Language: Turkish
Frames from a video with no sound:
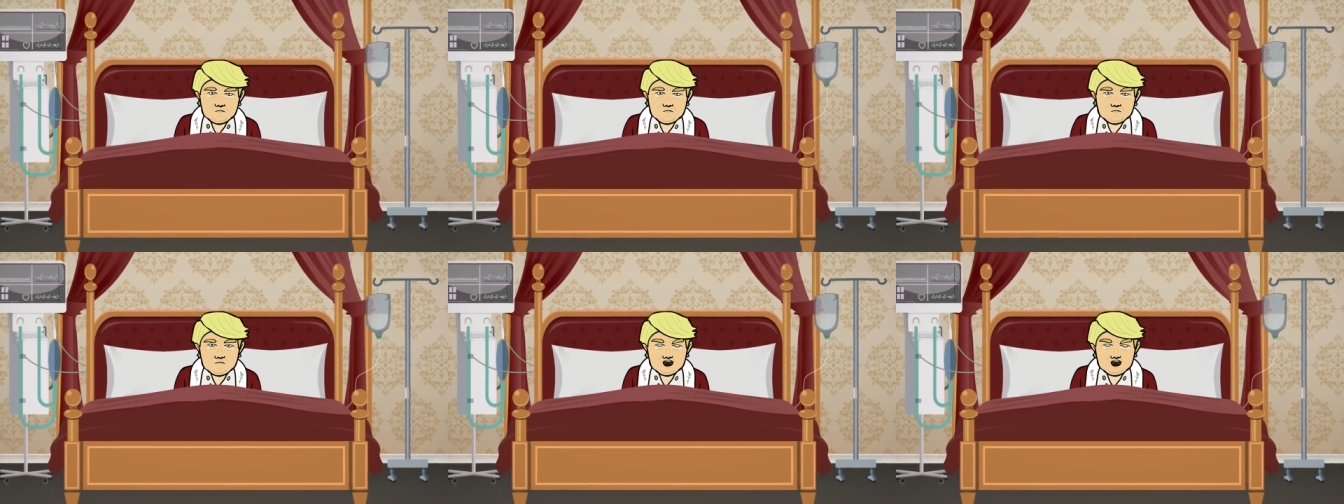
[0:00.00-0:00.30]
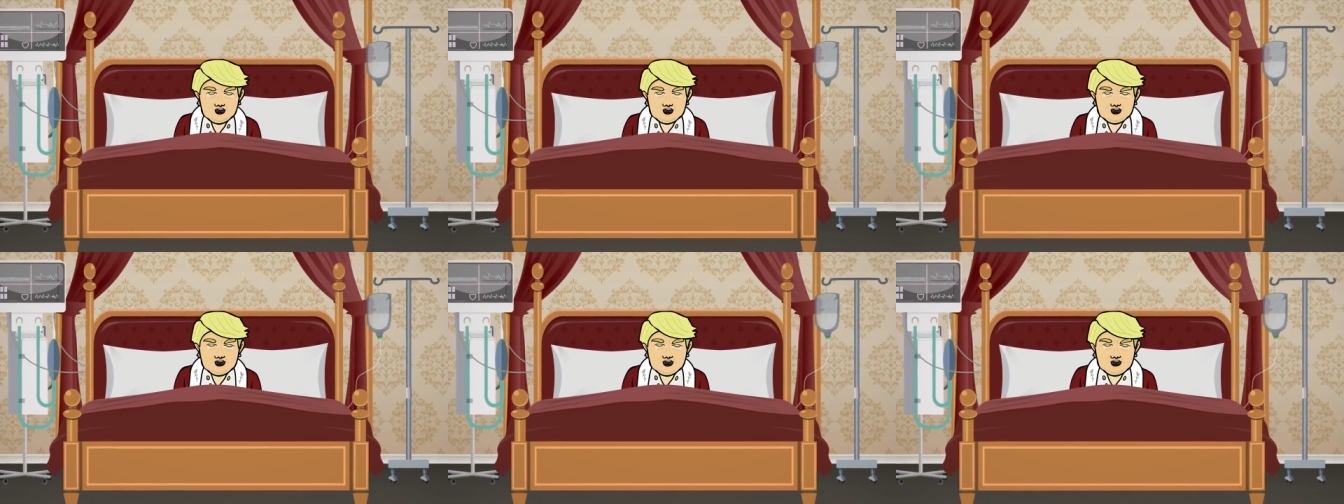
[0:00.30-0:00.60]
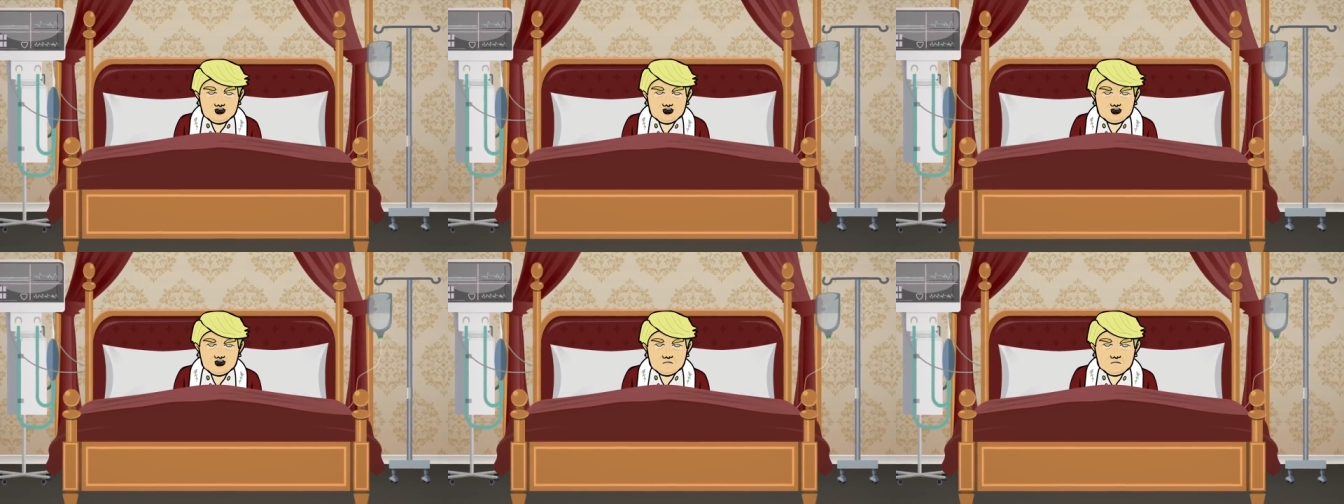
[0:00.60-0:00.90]

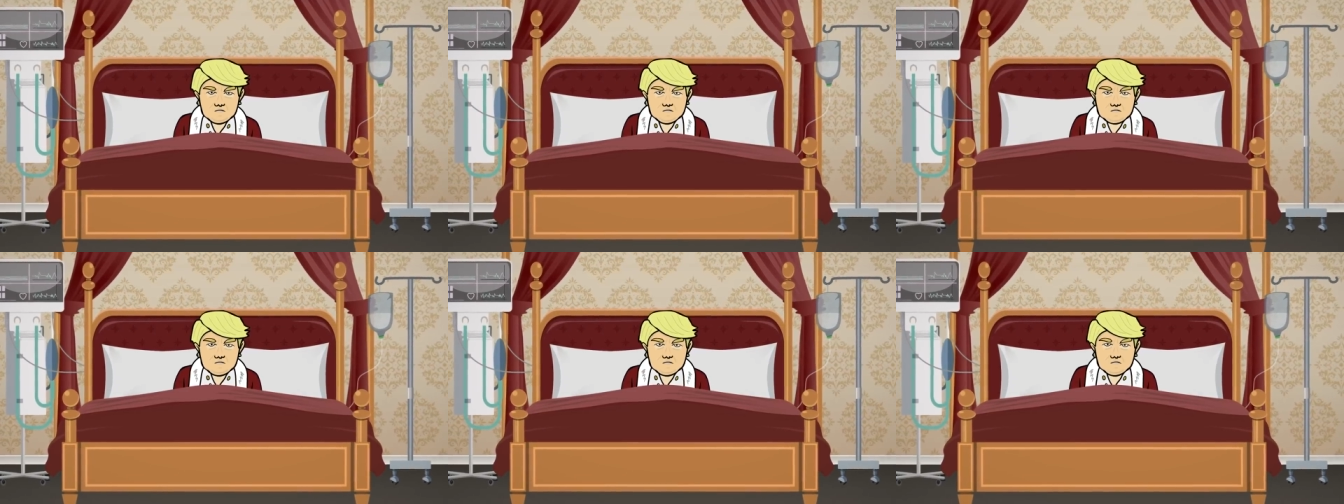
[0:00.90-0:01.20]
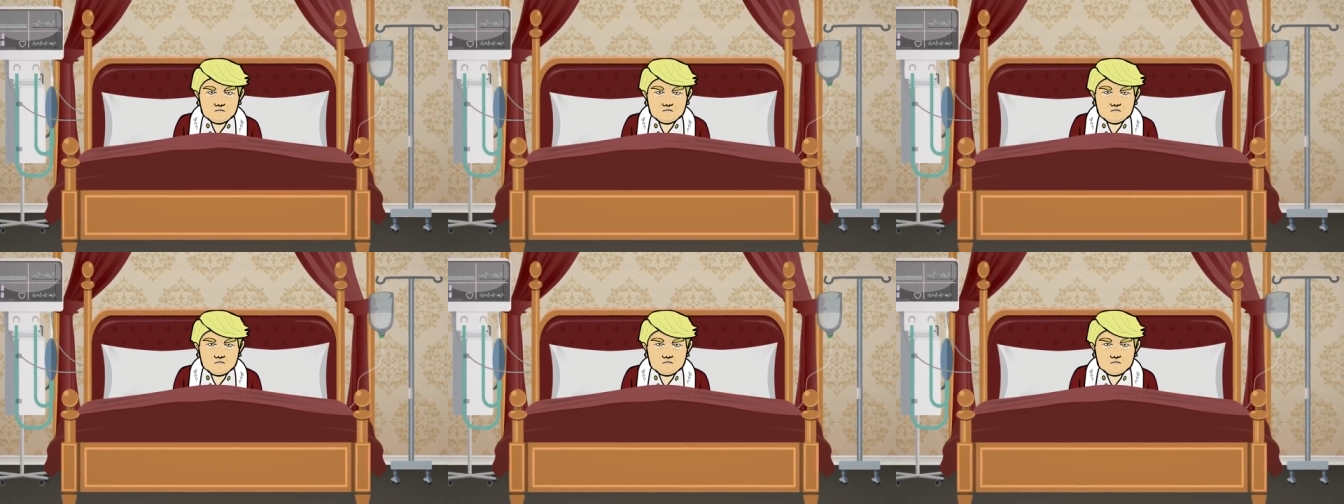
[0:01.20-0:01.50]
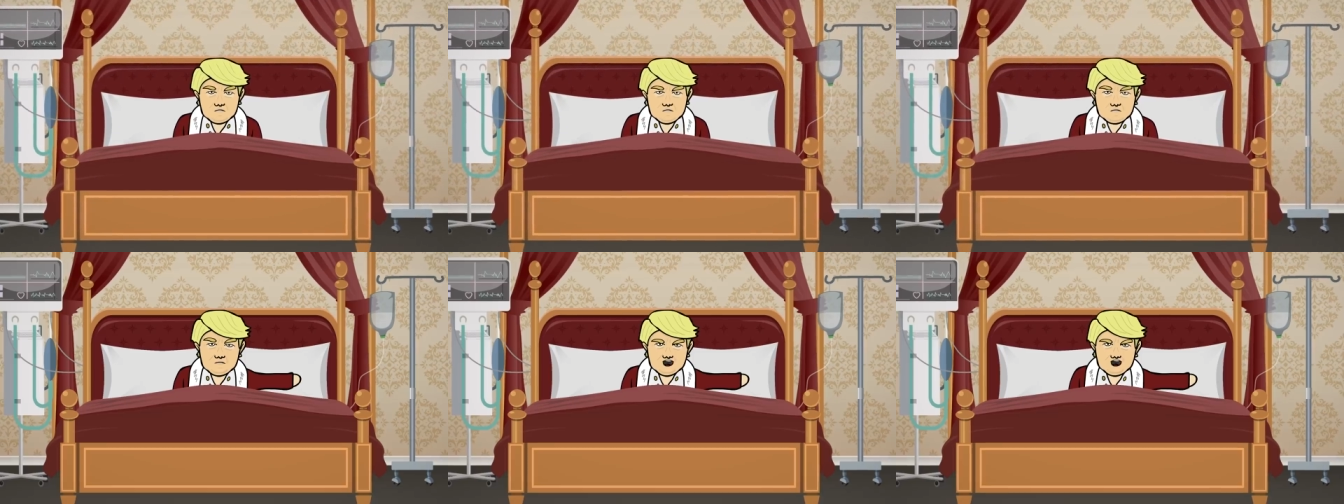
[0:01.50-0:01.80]
Ah,
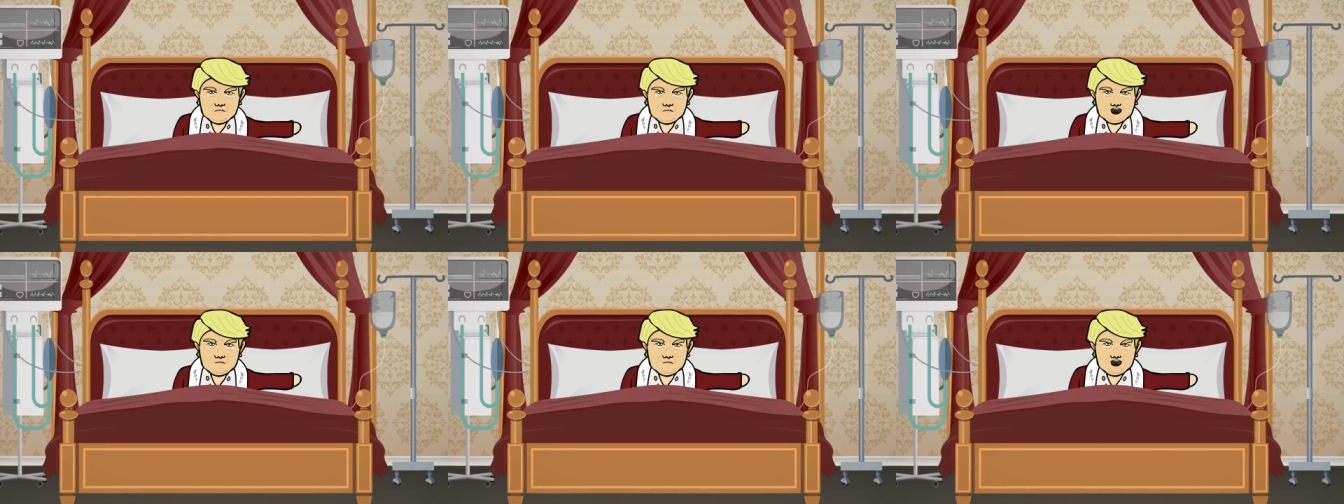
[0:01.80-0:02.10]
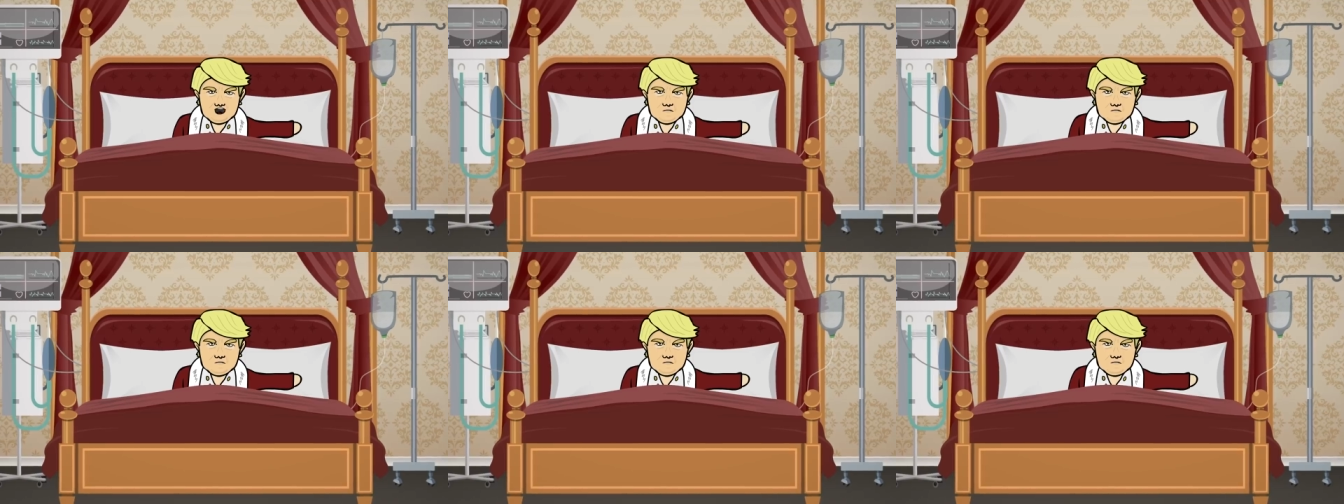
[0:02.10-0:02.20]
nereden